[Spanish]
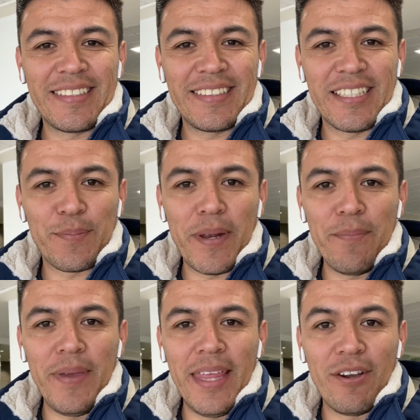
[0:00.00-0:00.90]

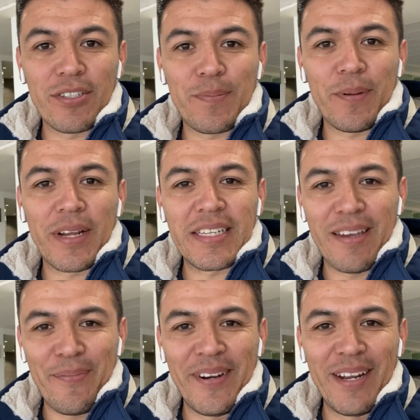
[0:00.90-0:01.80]
esperen videos porque se
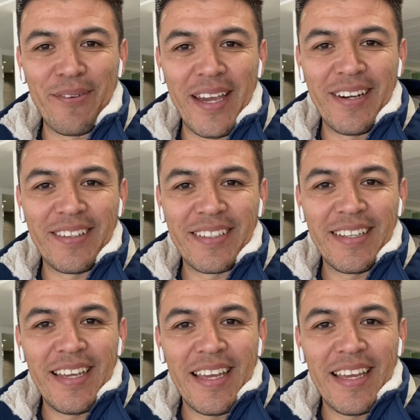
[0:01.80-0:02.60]
va a poner bueno.